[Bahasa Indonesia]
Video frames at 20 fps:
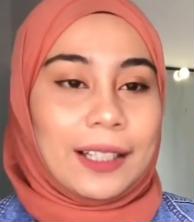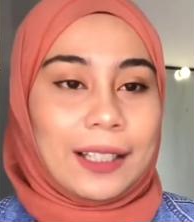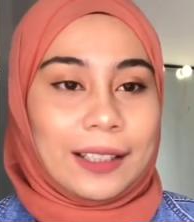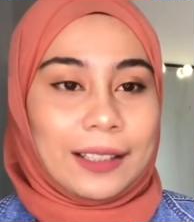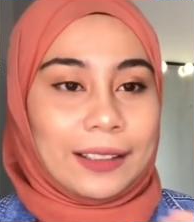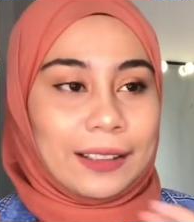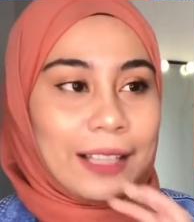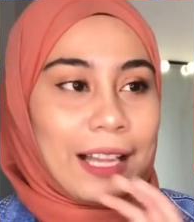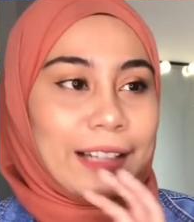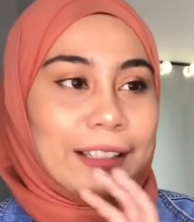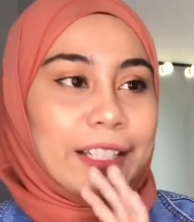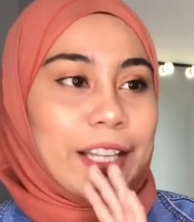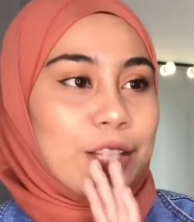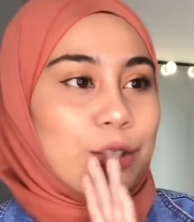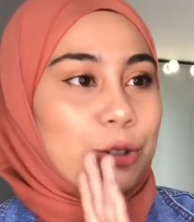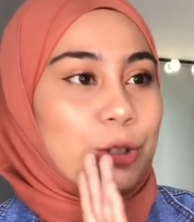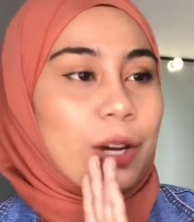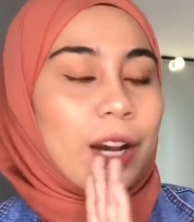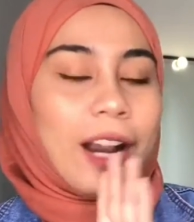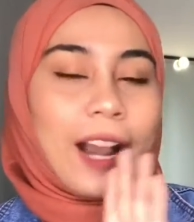dan dia
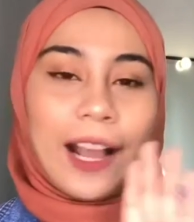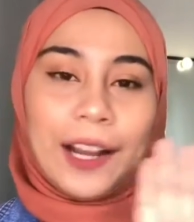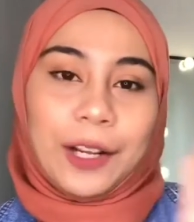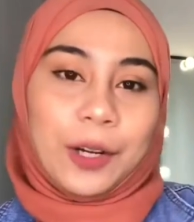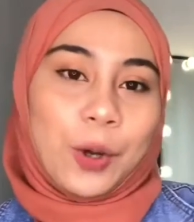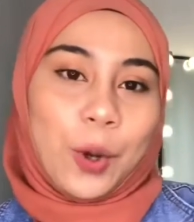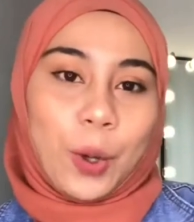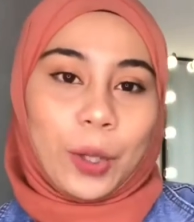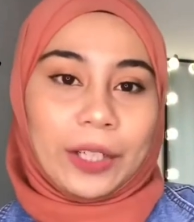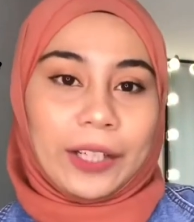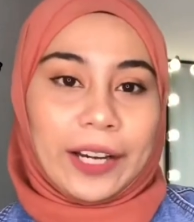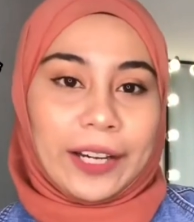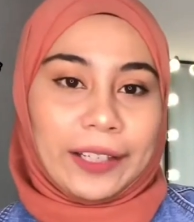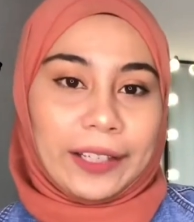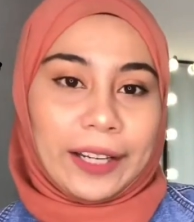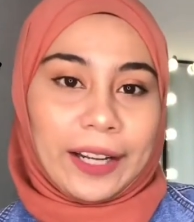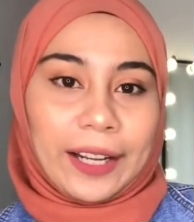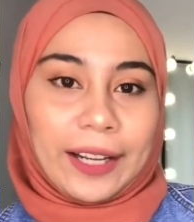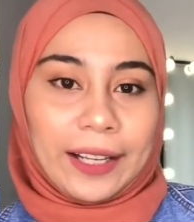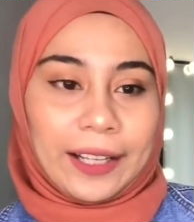juga nggak ada
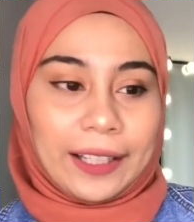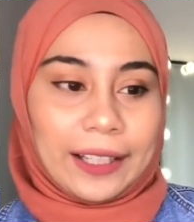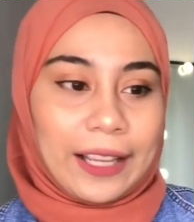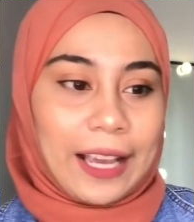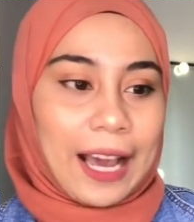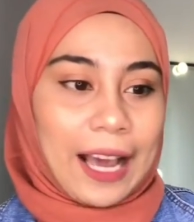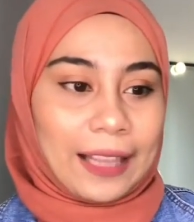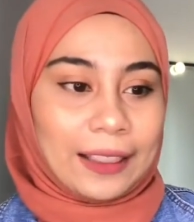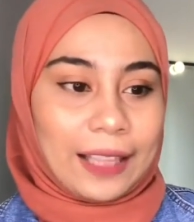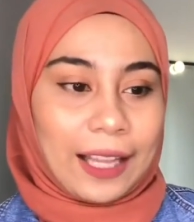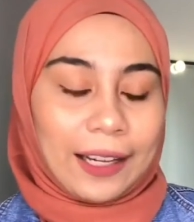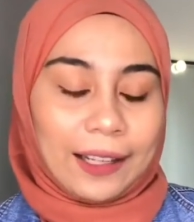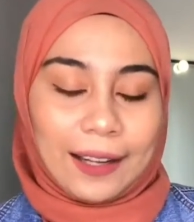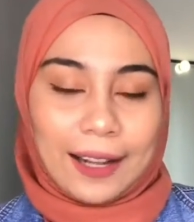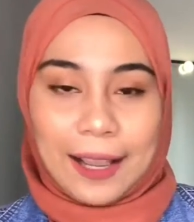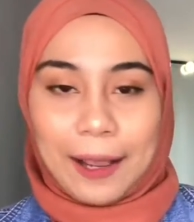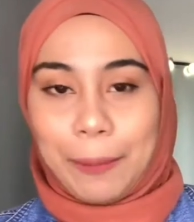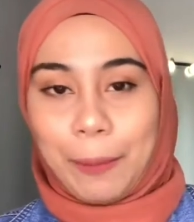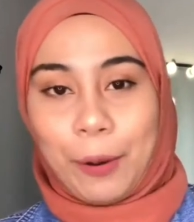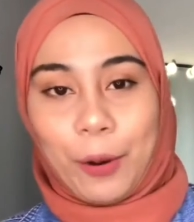gordennya kelihatan
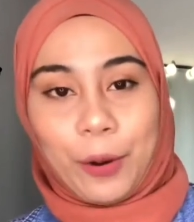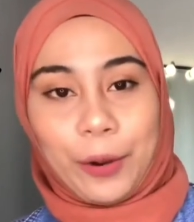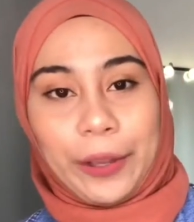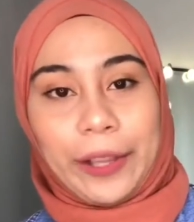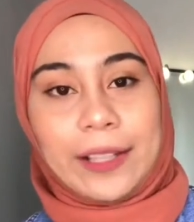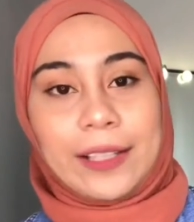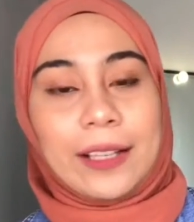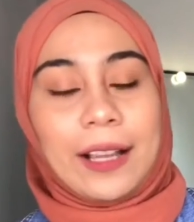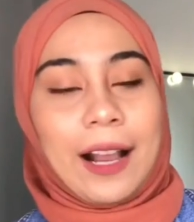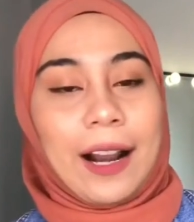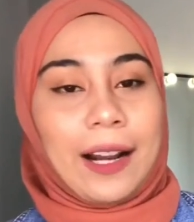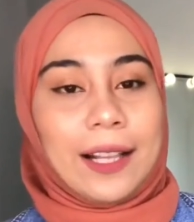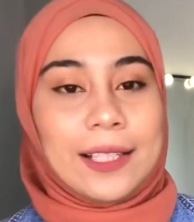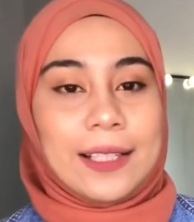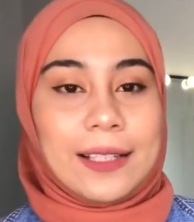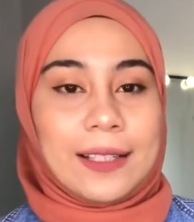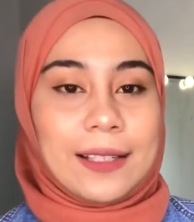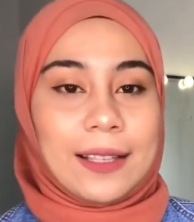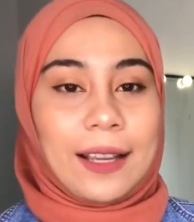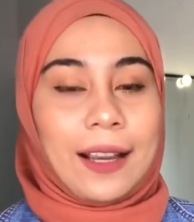lah pokoknya segala
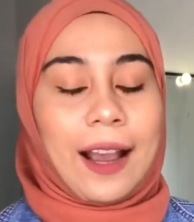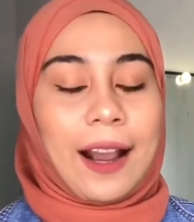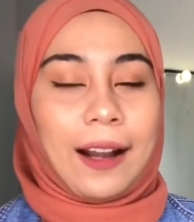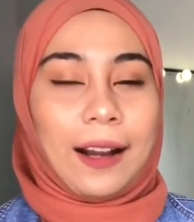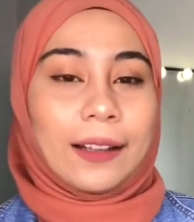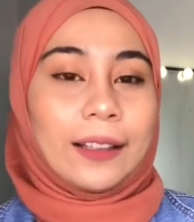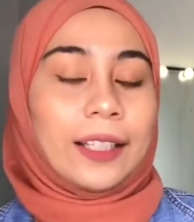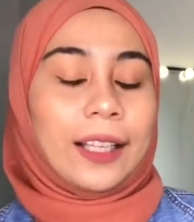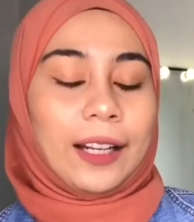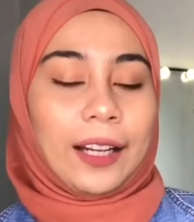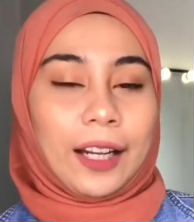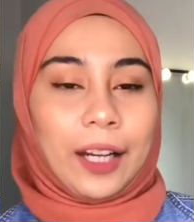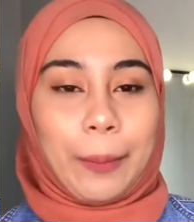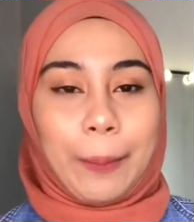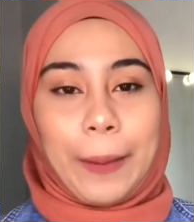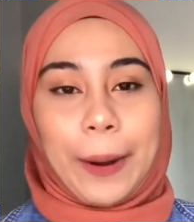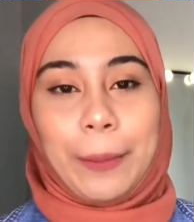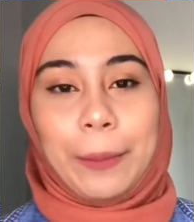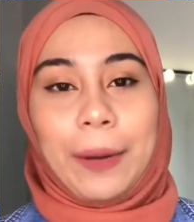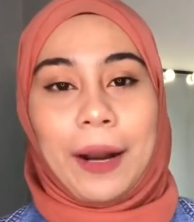sisi kanan kiri
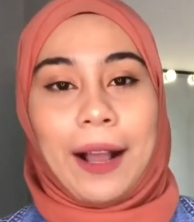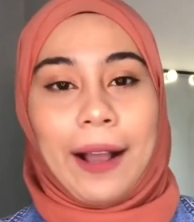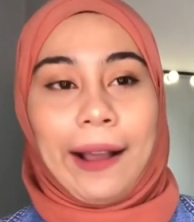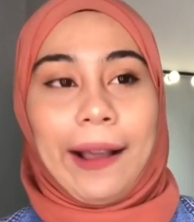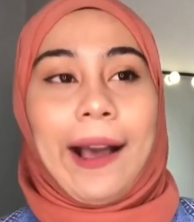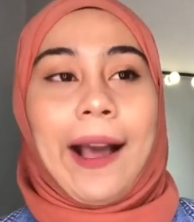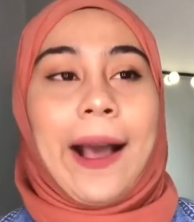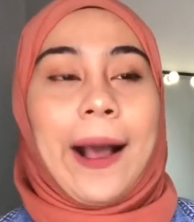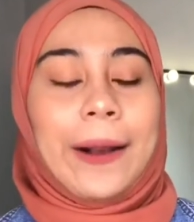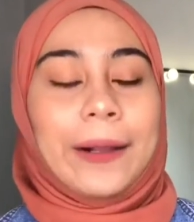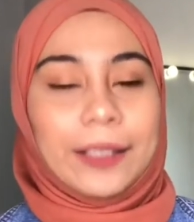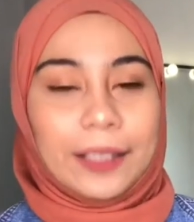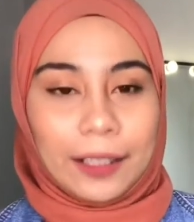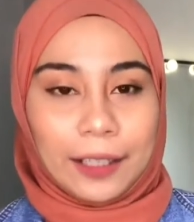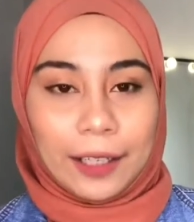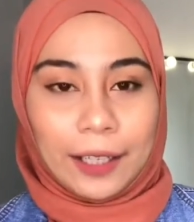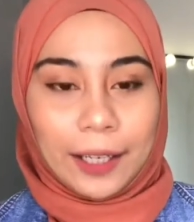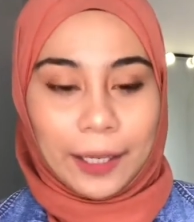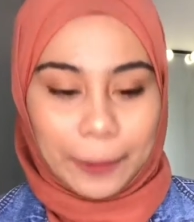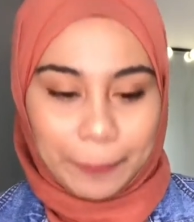depan belakang
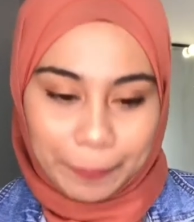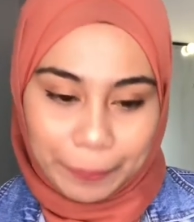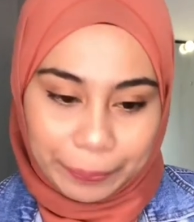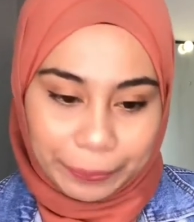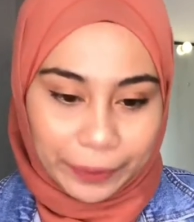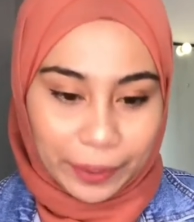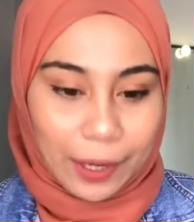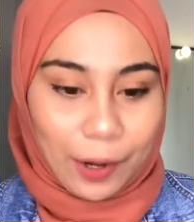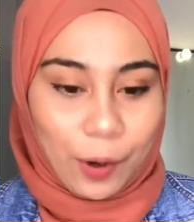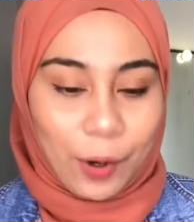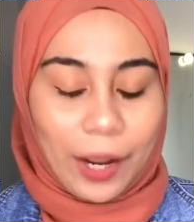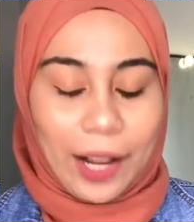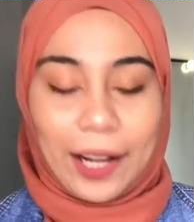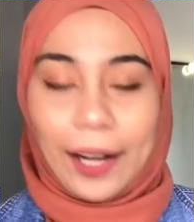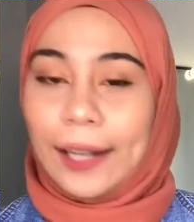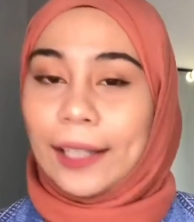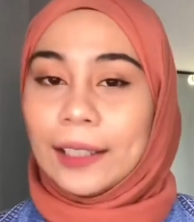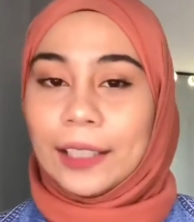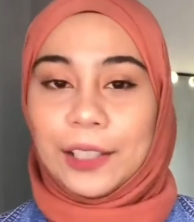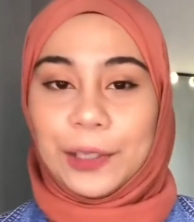jadi kalau
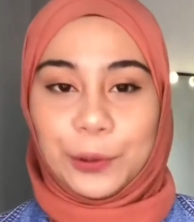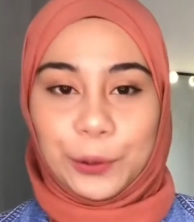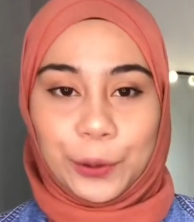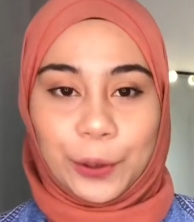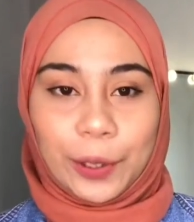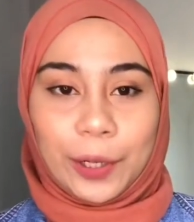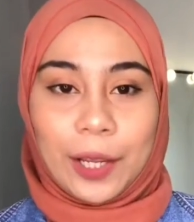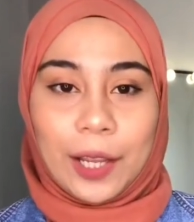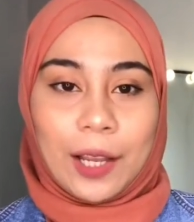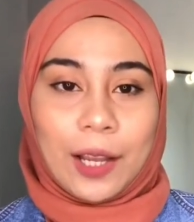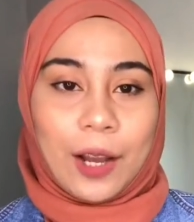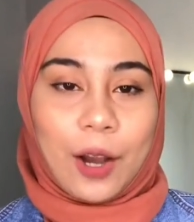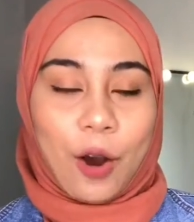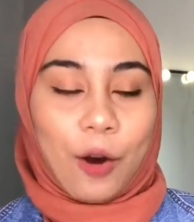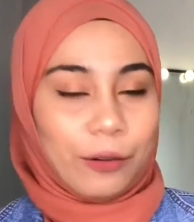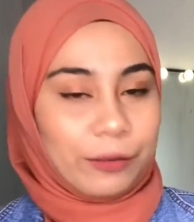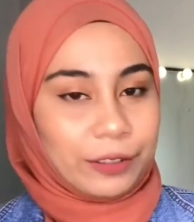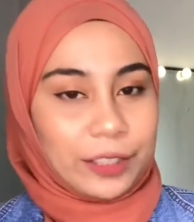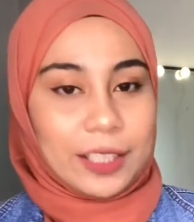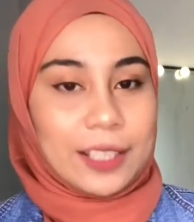kalian tidur
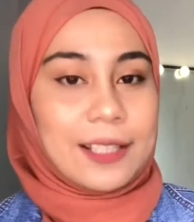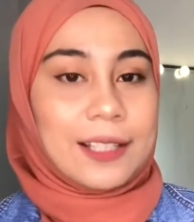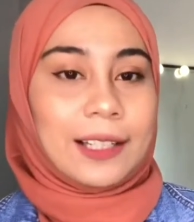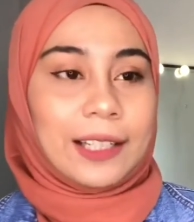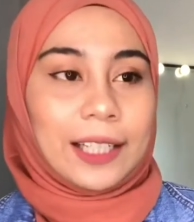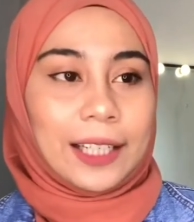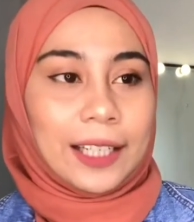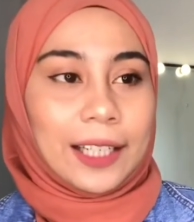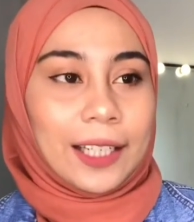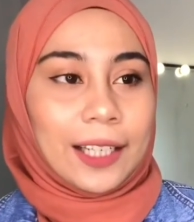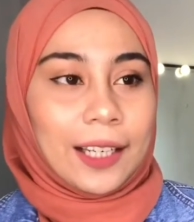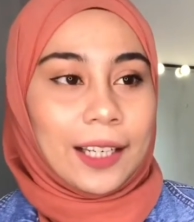obviously